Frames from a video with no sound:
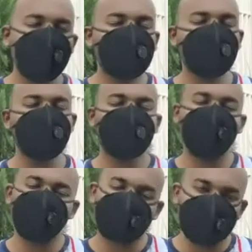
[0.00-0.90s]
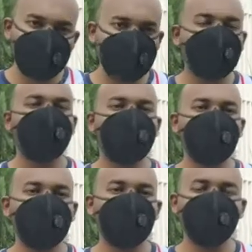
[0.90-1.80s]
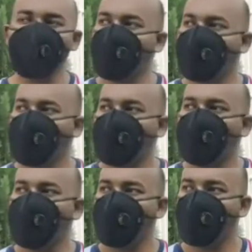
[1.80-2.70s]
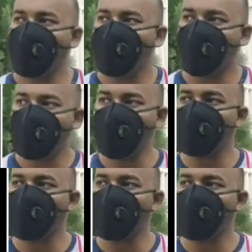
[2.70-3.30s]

हुई सी साहब से भी बात हुई क्या बताया वो लोग भी